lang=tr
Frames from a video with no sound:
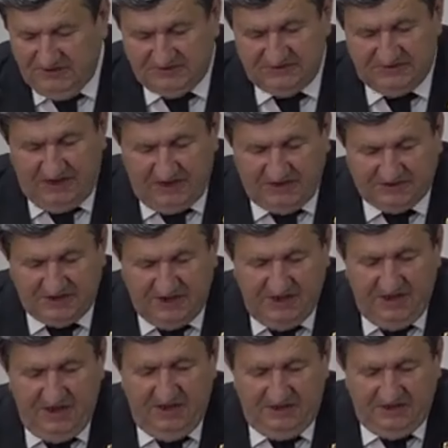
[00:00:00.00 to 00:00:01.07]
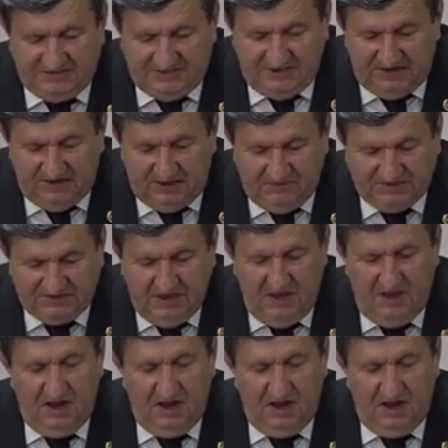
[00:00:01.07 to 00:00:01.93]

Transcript: Sadece istediğimiz